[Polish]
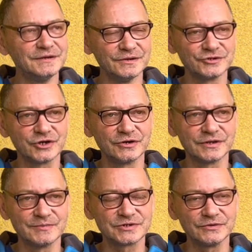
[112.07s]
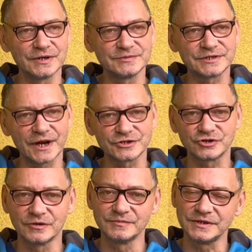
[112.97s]
No, że go tam sądem
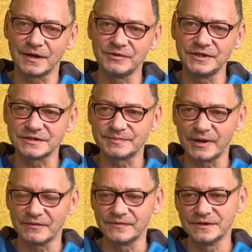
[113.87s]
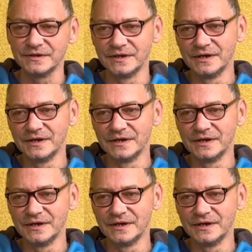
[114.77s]
straszą i tam inne sprawy.